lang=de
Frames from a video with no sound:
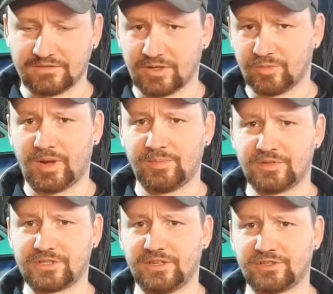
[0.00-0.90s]
warum habe
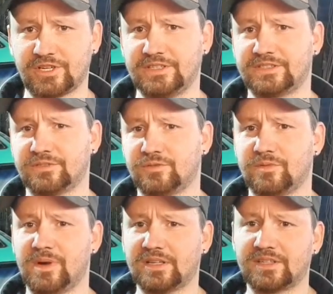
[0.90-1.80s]
ich denn den Scheiß so
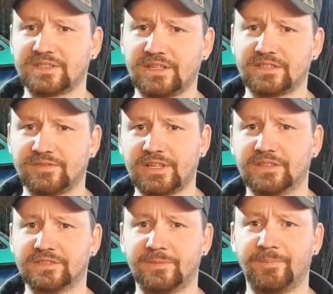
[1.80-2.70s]
gemacht, dass alles weg
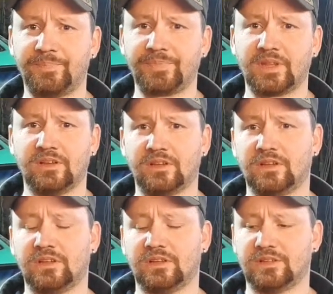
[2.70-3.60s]
ist.
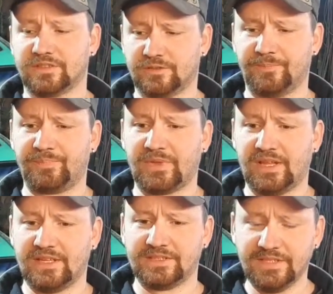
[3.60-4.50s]
So,
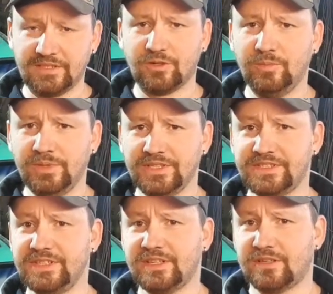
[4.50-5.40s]
Sieht
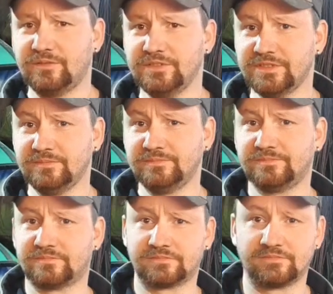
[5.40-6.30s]
kompliziert aus.
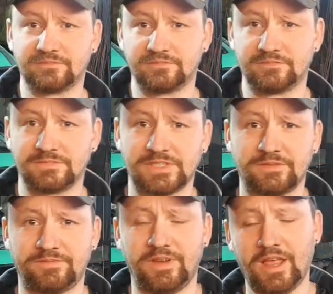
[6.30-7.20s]

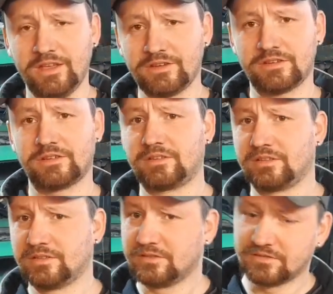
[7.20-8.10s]

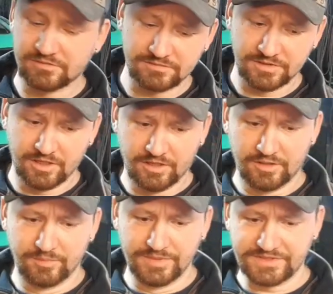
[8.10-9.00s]
Vielleicht
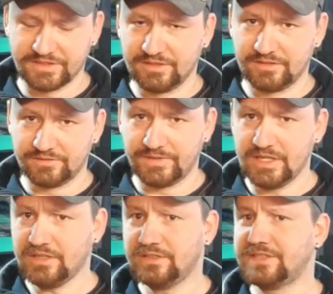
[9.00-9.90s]
ein bisschen
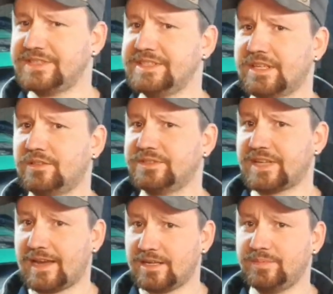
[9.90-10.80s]
wir es
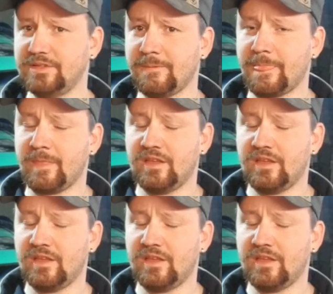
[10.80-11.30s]
aus, aber